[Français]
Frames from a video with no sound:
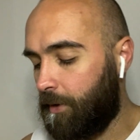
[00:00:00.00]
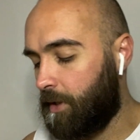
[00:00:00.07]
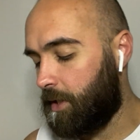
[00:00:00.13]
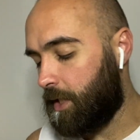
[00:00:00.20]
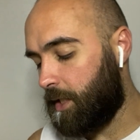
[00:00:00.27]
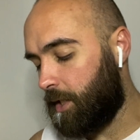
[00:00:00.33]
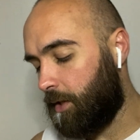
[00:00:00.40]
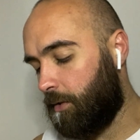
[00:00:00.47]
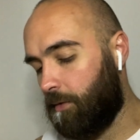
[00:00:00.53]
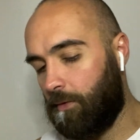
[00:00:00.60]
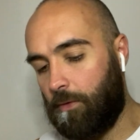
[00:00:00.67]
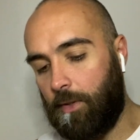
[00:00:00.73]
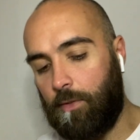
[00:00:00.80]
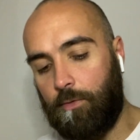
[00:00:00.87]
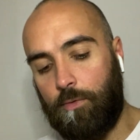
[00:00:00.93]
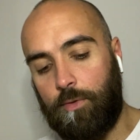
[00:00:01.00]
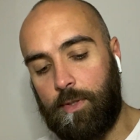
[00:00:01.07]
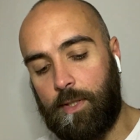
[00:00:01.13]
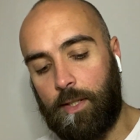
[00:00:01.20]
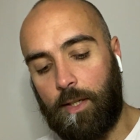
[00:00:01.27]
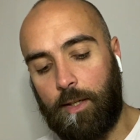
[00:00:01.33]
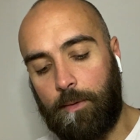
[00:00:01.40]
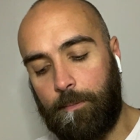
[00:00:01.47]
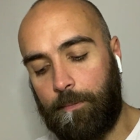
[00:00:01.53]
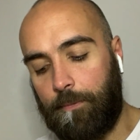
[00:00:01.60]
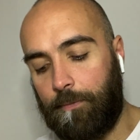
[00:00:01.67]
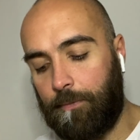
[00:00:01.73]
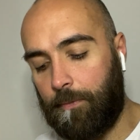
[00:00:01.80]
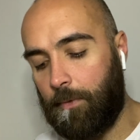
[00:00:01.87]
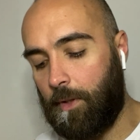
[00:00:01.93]
J'ai envie de vous dire.
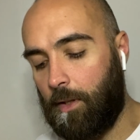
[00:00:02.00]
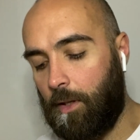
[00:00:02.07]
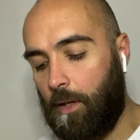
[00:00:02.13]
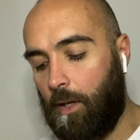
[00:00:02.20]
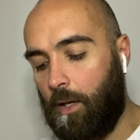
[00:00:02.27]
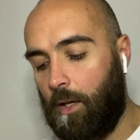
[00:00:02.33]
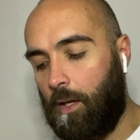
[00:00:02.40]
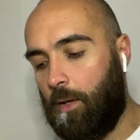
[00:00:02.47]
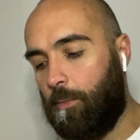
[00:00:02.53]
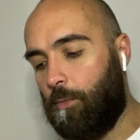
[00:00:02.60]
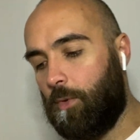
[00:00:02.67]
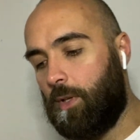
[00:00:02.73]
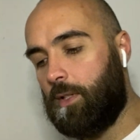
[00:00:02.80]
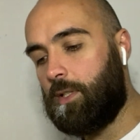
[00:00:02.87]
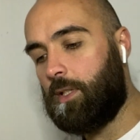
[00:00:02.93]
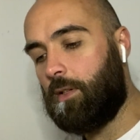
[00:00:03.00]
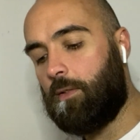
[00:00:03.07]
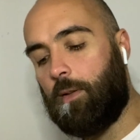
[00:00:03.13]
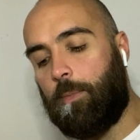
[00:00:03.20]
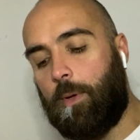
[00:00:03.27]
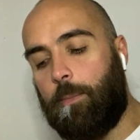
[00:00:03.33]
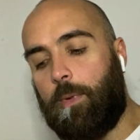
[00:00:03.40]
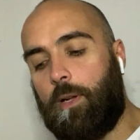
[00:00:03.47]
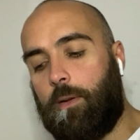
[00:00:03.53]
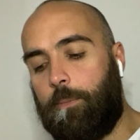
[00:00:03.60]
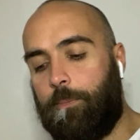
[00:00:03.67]
mal.